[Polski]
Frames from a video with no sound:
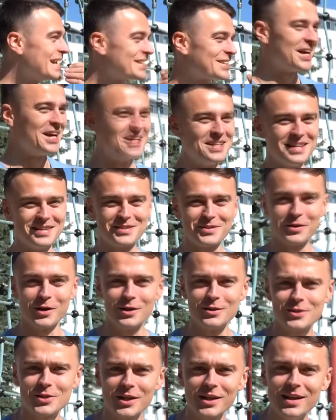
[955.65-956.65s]
Że nic
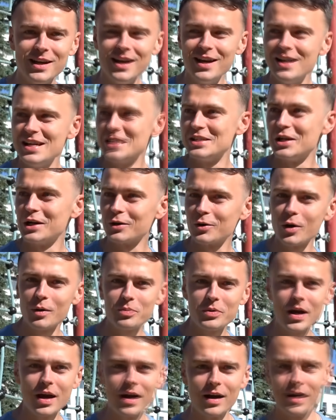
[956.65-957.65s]
więcej nie
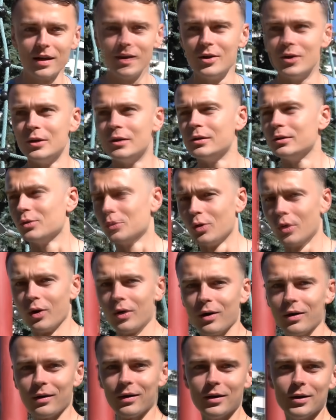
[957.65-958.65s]
robię. No.